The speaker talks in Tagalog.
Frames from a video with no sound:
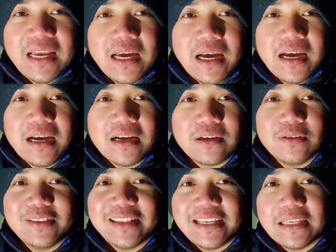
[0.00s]
uh,
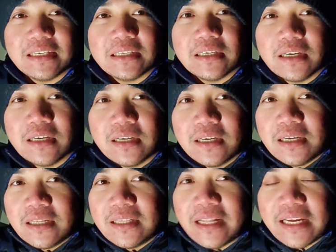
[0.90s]
konting
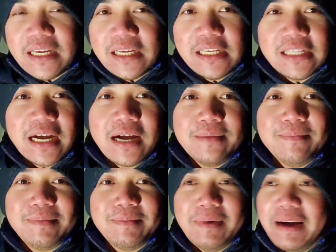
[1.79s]
nakikita
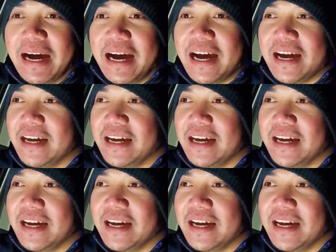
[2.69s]
kami mga